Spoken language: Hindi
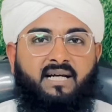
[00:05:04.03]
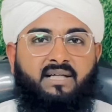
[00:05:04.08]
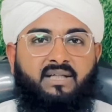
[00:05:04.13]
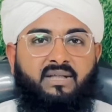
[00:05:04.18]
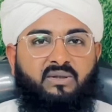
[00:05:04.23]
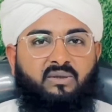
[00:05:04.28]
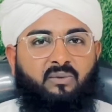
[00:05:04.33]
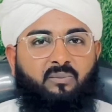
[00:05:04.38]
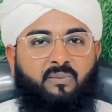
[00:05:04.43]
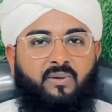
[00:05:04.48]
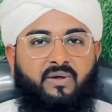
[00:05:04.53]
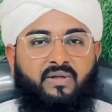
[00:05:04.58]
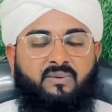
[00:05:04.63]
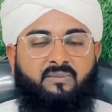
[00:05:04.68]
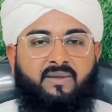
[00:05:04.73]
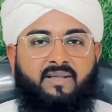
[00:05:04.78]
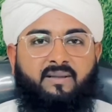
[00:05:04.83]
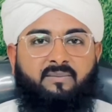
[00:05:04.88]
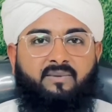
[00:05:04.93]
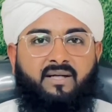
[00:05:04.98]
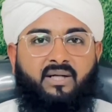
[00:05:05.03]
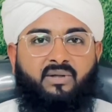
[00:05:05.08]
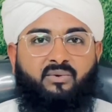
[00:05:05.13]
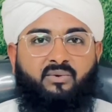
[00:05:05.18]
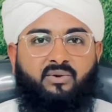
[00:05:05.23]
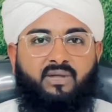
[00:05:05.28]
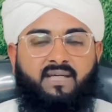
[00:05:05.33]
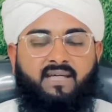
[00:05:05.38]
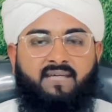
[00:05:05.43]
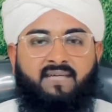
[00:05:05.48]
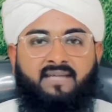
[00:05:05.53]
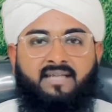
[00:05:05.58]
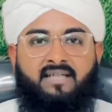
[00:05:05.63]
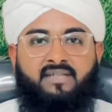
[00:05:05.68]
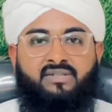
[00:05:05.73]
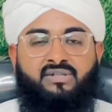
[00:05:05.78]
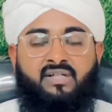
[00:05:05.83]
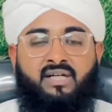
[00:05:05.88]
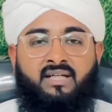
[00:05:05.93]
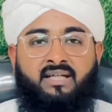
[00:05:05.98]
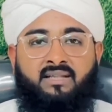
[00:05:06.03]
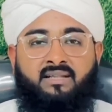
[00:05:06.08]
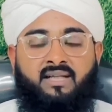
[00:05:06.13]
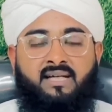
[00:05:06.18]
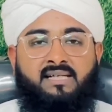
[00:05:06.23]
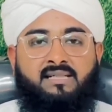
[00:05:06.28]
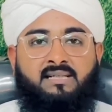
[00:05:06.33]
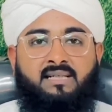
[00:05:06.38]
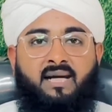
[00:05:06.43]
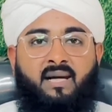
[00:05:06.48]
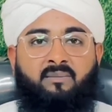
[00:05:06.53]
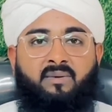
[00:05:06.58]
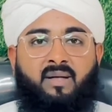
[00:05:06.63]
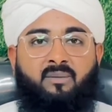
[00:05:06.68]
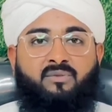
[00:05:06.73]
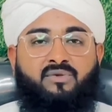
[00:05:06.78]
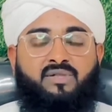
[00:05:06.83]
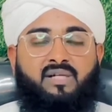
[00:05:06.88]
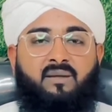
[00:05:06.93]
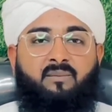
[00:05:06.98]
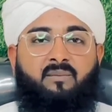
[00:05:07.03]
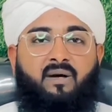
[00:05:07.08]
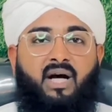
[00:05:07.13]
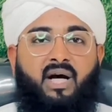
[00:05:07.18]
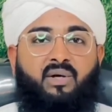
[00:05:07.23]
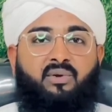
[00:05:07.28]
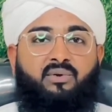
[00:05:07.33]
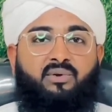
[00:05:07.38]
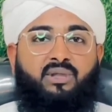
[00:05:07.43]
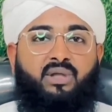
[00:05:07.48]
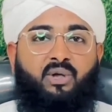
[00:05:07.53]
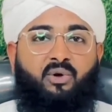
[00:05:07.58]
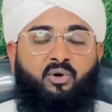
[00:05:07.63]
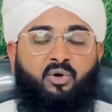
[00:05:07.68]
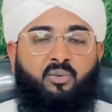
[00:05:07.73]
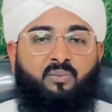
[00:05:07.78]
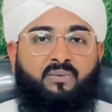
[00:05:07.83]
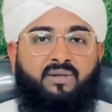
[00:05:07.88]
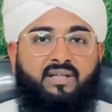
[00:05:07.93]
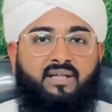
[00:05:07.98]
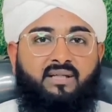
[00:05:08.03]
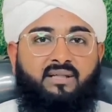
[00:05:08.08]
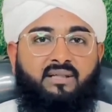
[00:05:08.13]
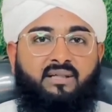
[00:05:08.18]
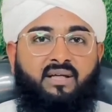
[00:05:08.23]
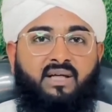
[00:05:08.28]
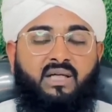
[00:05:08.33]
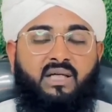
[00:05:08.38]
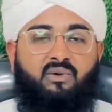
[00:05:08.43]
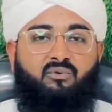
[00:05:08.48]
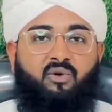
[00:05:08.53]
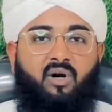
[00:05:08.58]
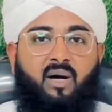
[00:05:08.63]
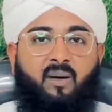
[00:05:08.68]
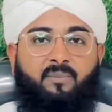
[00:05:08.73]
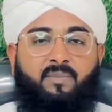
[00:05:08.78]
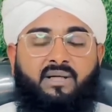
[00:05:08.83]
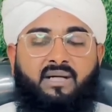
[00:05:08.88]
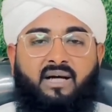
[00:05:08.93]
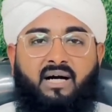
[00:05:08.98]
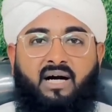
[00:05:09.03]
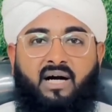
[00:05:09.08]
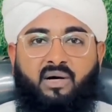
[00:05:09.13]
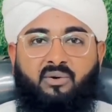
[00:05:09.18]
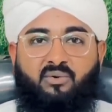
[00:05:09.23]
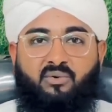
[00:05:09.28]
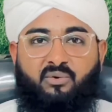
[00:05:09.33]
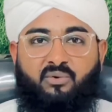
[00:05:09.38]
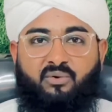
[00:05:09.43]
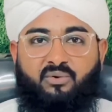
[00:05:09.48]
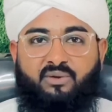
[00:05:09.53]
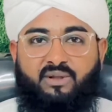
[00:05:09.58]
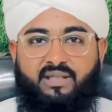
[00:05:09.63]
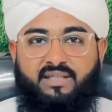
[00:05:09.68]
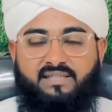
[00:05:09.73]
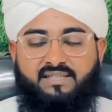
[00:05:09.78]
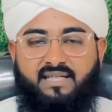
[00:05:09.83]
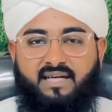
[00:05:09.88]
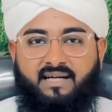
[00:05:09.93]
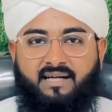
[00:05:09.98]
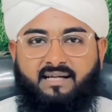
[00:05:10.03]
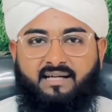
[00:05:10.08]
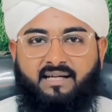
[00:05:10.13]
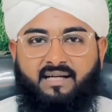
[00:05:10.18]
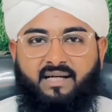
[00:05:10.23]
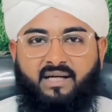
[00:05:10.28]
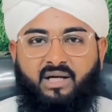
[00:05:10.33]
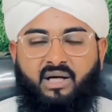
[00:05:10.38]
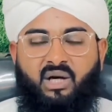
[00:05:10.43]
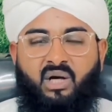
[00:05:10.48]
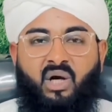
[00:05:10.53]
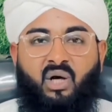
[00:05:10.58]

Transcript: ये तो बहुत बड़ी बात होगी शरीत इस्लामिया मुसलमान को ये हुक्म देती है कि वो अपनी आँखों को नीचा रखें